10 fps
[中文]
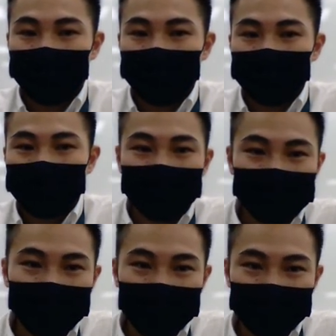接下
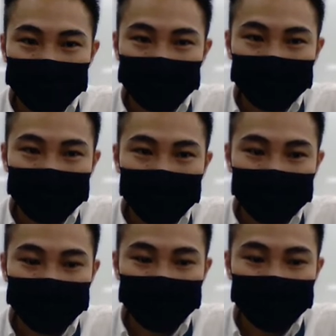来呢，就是它
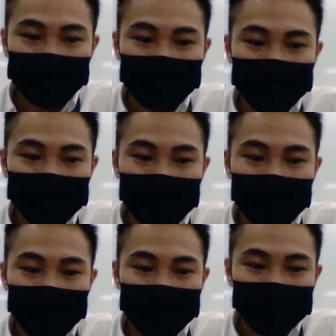实际
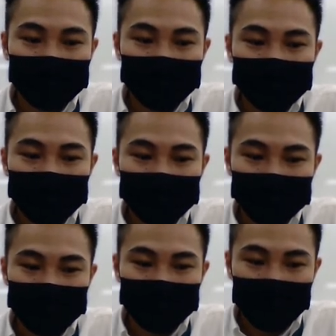在呃
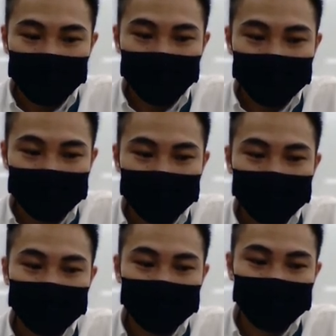咖啡店
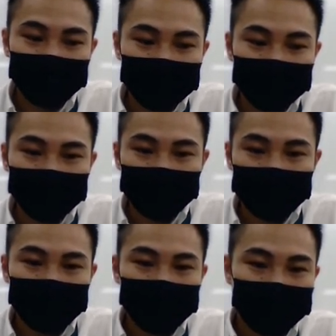的一个
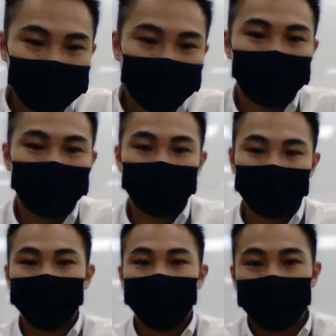作
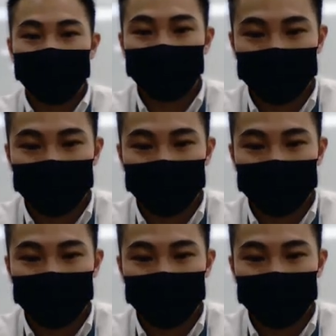业哦。